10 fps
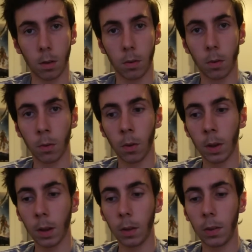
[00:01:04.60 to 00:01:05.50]
Euh, je suis content
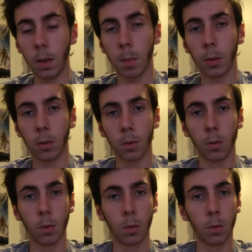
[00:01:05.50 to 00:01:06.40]
d'être ici parce que
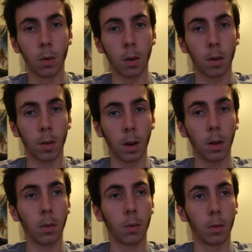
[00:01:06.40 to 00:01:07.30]
du coup, euh,
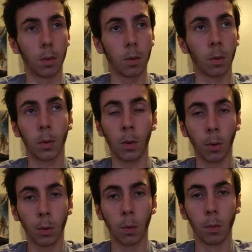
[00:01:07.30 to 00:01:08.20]
voilà, je suis content de
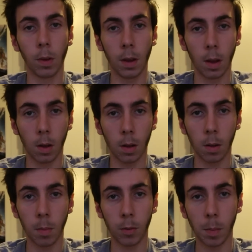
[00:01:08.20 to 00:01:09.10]
retrouver
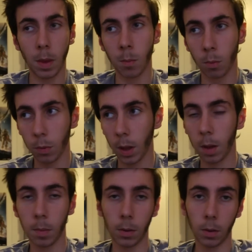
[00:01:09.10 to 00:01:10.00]
ma famille, mon
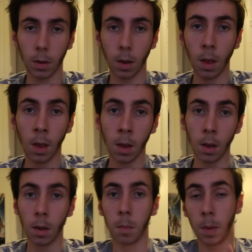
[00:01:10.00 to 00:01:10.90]
frère, ma soeur,
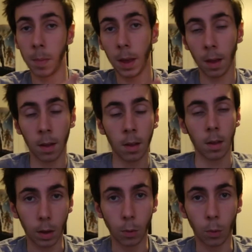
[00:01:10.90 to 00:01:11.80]
ma mère
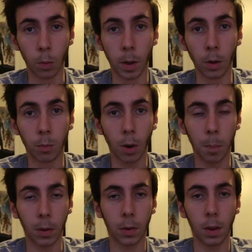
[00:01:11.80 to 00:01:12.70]
et du coup bah, de pouvoir
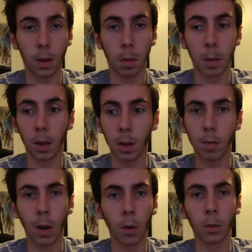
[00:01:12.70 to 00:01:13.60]
passer euh, bah, les
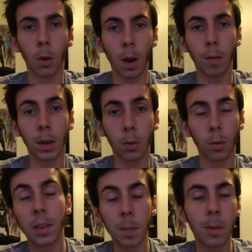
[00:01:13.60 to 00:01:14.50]
vacances de Noël avec eux.
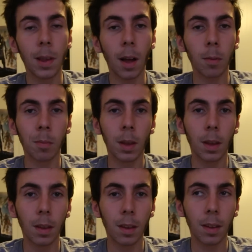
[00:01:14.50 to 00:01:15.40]
C'est bizarre,
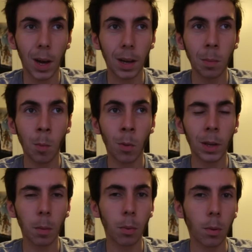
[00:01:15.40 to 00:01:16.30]
mais Paris me
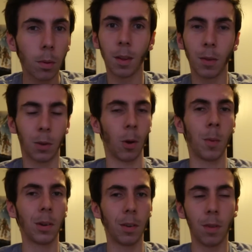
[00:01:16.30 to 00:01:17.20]
manque un peu. Ça fait que trois
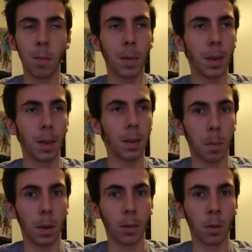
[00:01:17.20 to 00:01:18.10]
mois que j'y vis, mais ça
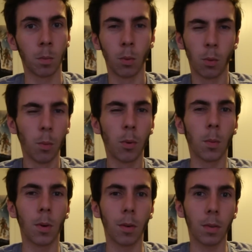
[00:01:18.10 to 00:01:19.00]
représente beaucoup pour
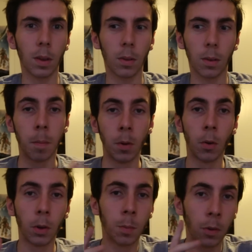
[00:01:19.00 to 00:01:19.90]
moi en fait.
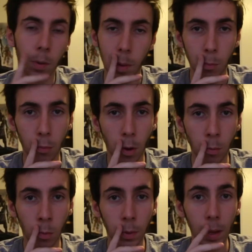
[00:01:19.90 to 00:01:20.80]
Malheureusement, je vais pas pouvoir
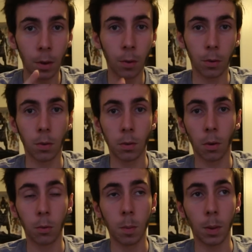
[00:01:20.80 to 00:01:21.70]
vous montrer grand chose
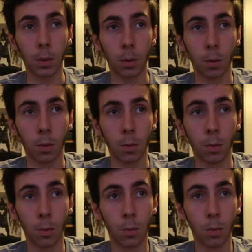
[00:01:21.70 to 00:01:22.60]
aujourd'hui parce que
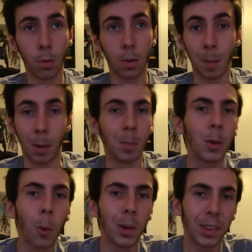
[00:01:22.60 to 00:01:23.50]
du coup, il n'y a pas de
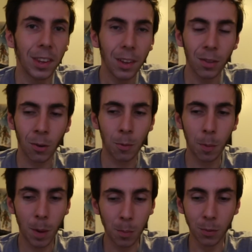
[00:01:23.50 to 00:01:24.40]
métro ici, donc je
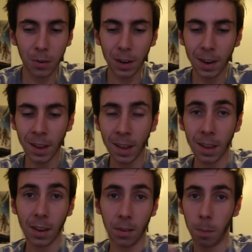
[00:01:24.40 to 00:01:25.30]
peux pas bouger.
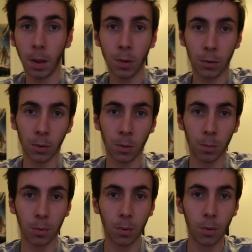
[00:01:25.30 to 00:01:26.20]
J'ai pas de voiture non
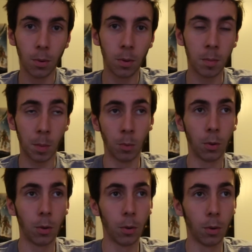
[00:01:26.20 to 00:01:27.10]
plus, ma
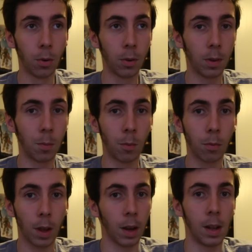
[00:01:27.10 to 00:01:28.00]
moto, c'est mon
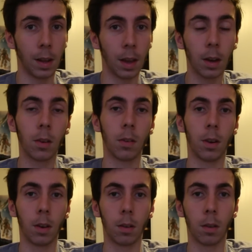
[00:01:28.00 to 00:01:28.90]
frère, il a garé
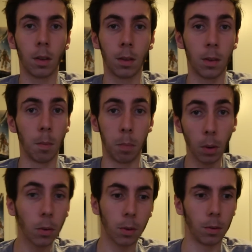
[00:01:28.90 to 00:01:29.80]
chez un de ses
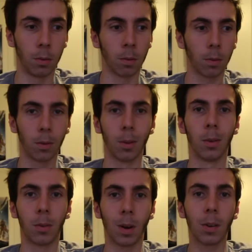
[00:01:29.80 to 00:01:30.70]
potes, donc
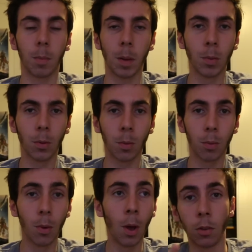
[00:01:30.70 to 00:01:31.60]
euh, voilà, j'ai pas de moto non
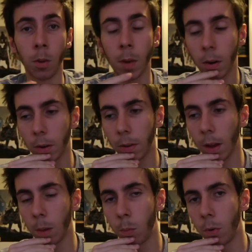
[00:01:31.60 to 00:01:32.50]
plus. Demain,
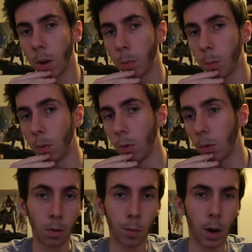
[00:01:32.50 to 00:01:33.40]
j'essaierai de bouger un peu
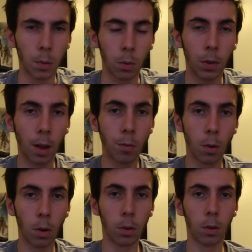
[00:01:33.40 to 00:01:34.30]
plus. Donc voilà, donc c'est un
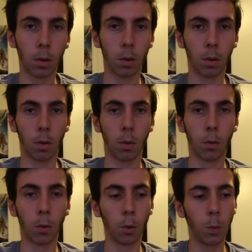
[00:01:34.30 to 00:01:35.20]
vlog euh,
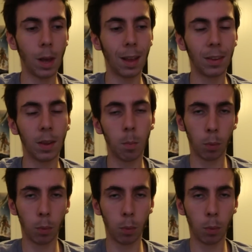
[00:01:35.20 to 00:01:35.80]
aujourd'hui assez